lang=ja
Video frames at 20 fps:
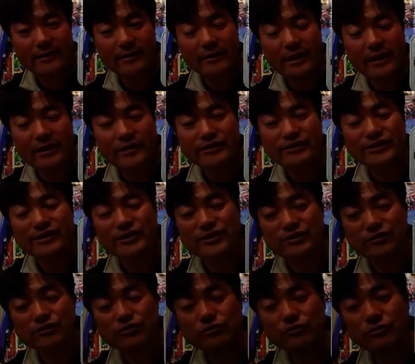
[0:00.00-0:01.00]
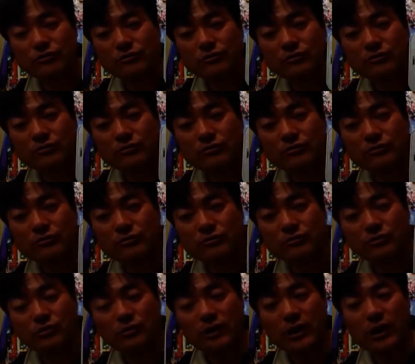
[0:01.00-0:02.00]
えー、死ぬ
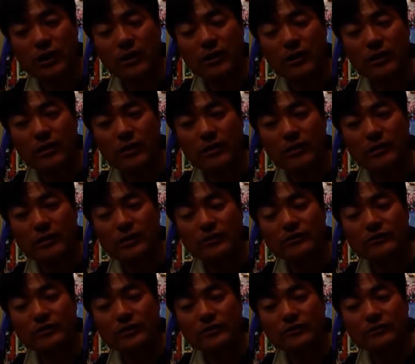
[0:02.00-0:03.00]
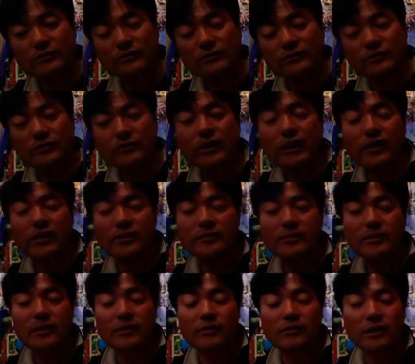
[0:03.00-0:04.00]
とか、えー、亡くなるというね、意
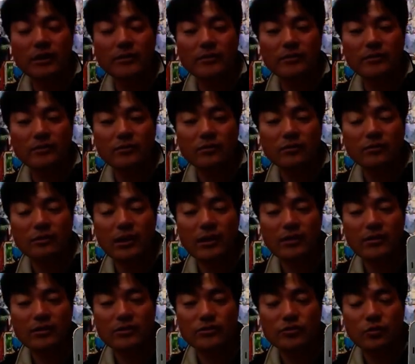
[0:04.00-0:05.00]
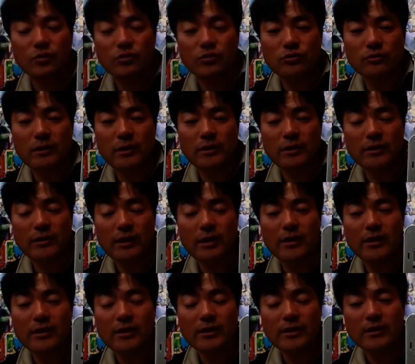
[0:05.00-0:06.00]
味でございます。これもね、超有名なね、
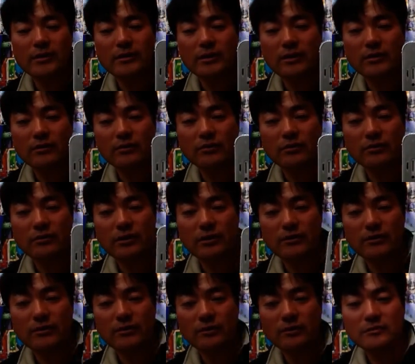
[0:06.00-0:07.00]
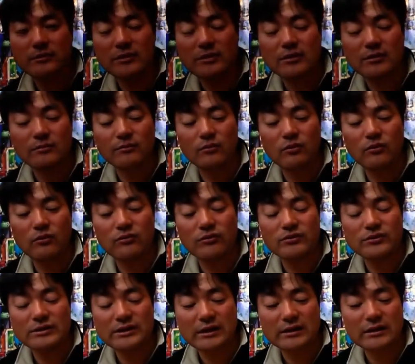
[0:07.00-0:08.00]
え単語でございますので、皆さんもご
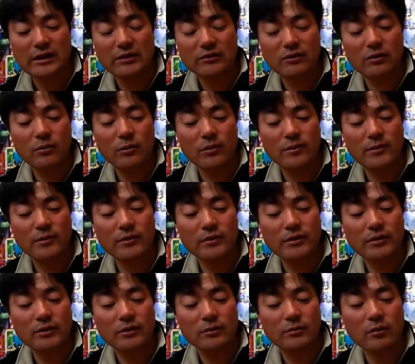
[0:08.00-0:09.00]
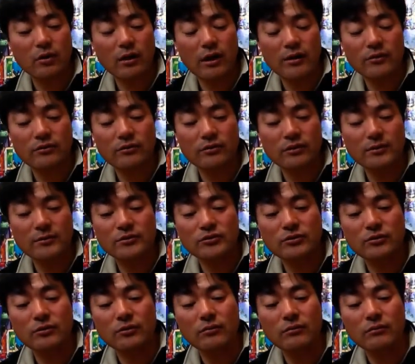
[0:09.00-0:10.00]
存知かなとは思いますけれども、発音いってみま
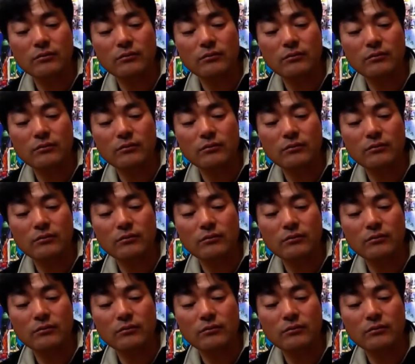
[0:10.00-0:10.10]
しょ